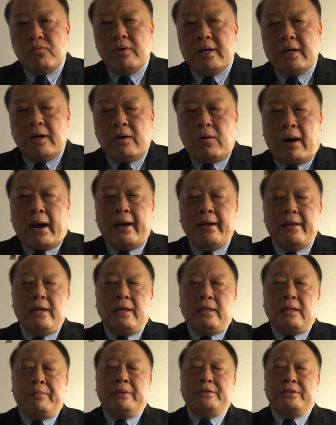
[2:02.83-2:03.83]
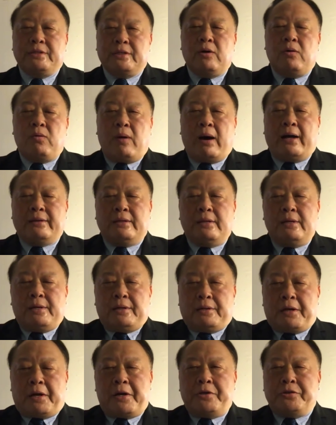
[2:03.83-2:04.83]
核化，那么这个话。
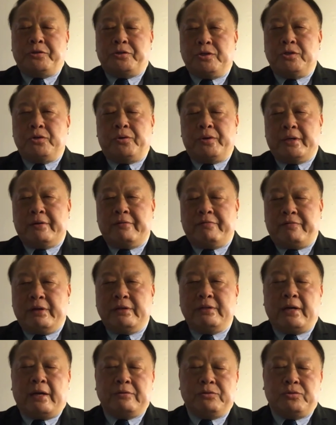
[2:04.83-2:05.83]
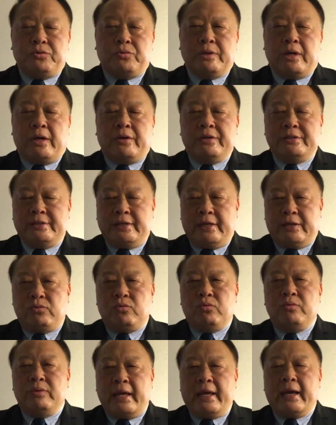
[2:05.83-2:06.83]
当然是有一个非常重要的解
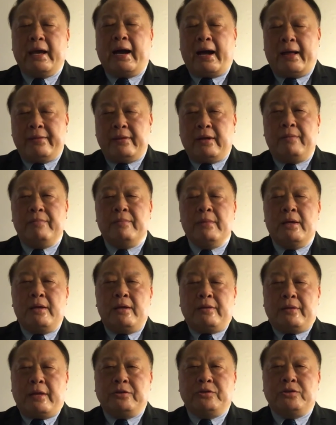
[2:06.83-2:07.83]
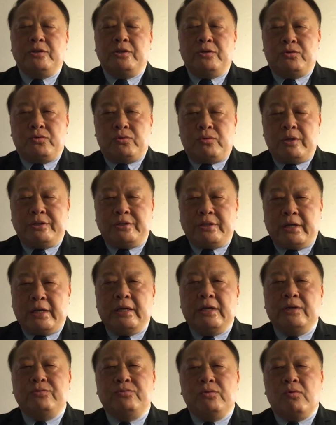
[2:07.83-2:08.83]
读内涵哦。但是呢，除了这
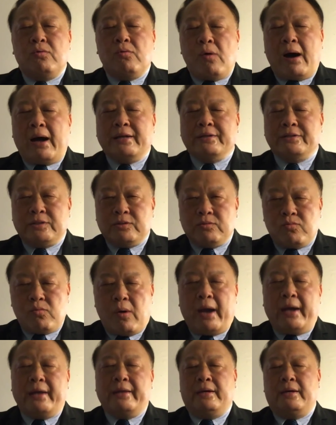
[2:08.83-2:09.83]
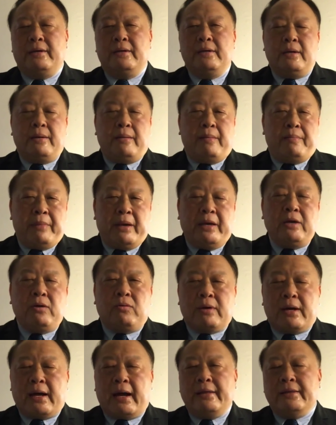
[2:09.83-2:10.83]
一句话之外呢，没
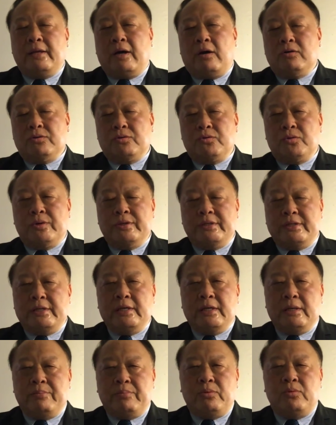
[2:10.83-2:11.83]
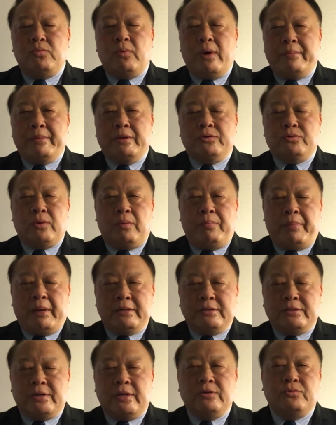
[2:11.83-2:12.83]
有看到说进一步外面所
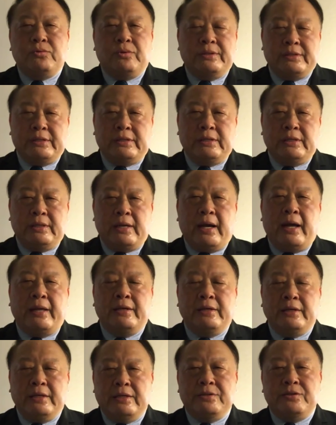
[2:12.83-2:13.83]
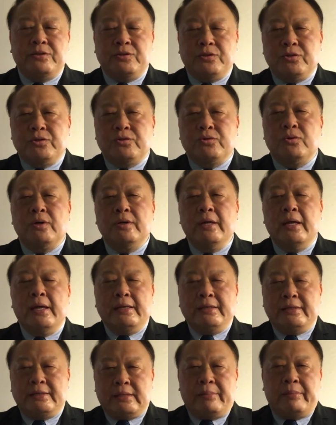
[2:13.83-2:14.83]
本身所期待的意思是说，
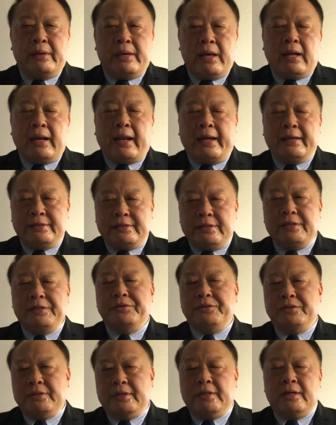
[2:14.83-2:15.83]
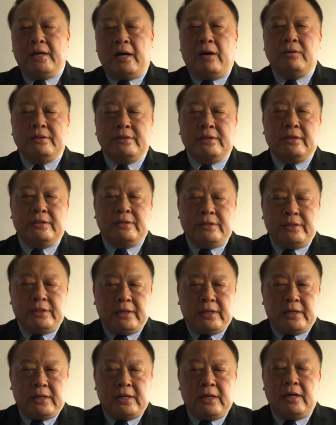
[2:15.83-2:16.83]
怎么样来进行啊这个
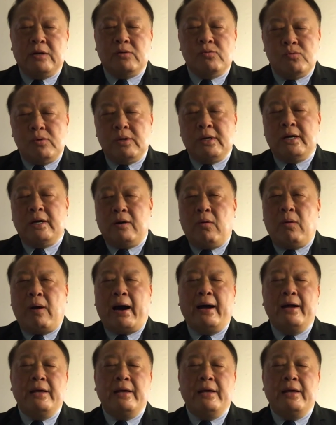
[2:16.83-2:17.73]
契合无核化